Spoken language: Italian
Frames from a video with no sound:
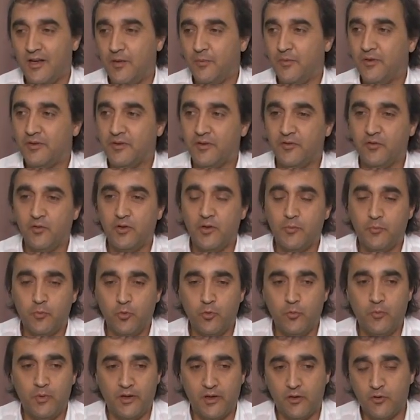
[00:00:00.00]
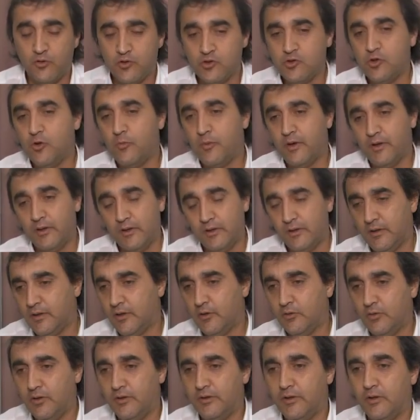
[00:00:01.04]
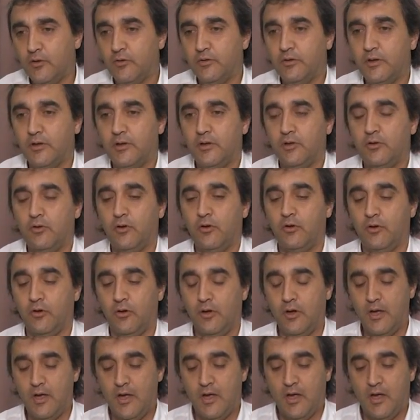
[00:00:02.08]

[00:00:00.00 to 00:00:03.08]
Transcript: le amministrazioni pubbliche, non solo, ma credo l'intero territorio